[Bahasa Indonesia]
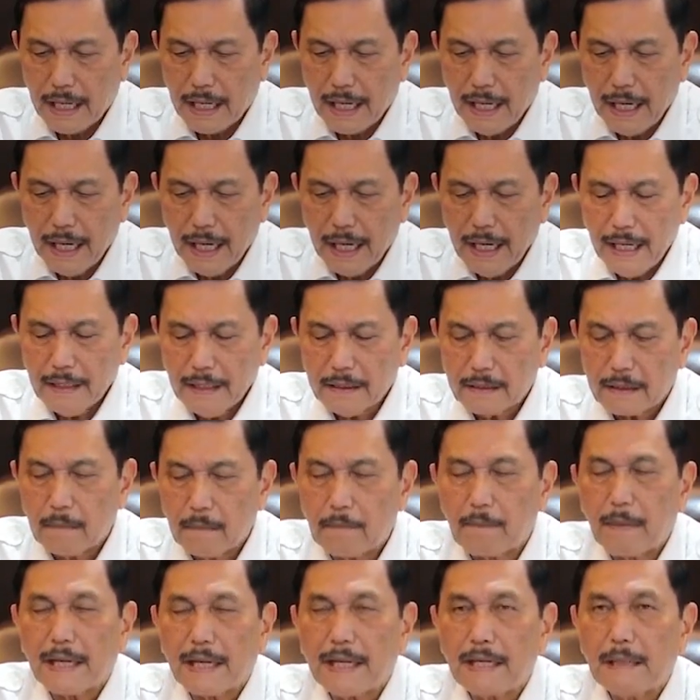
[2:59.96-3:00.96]
G.
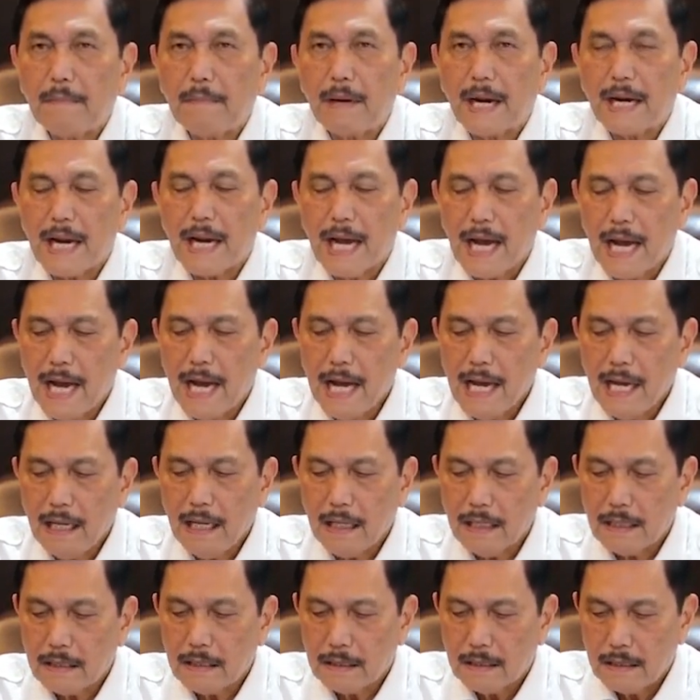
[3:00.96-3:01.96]
Tempat
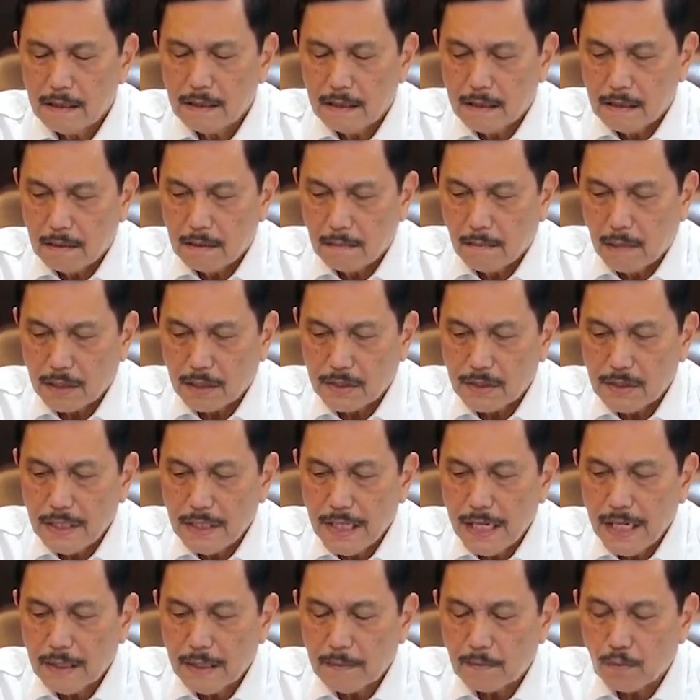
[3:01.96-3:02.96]
ibadah,
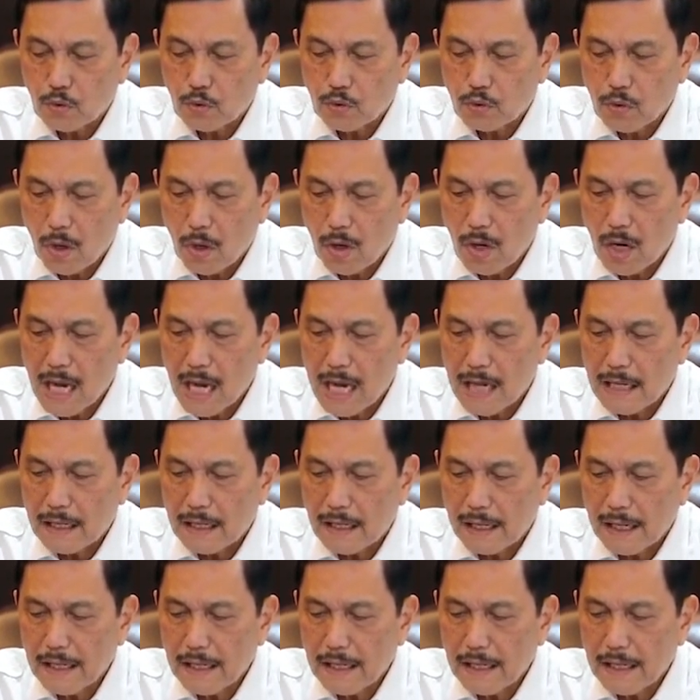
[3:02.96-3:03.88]
masjid, musola,